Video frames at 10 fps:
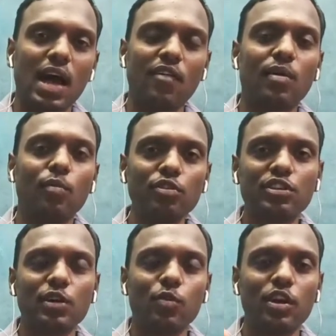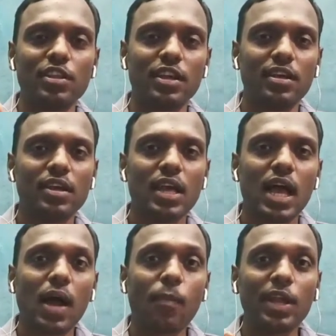அவங்க மூச்சில் ஓடுது
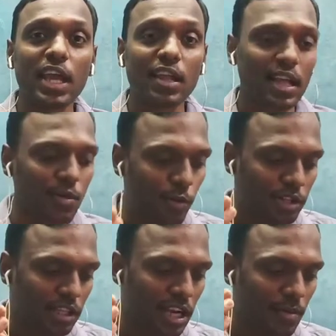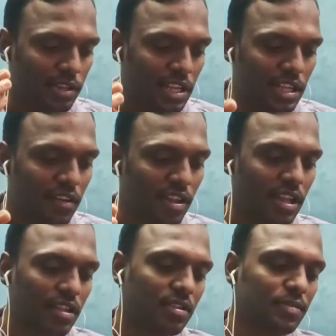அப்படிங்கிறத இந்த புத்தகத்தில் நம்ம தெரிஞ்சுக்க
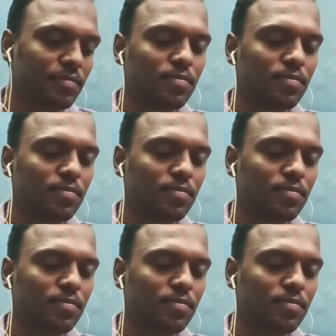வேண்டியதாக இருக்குது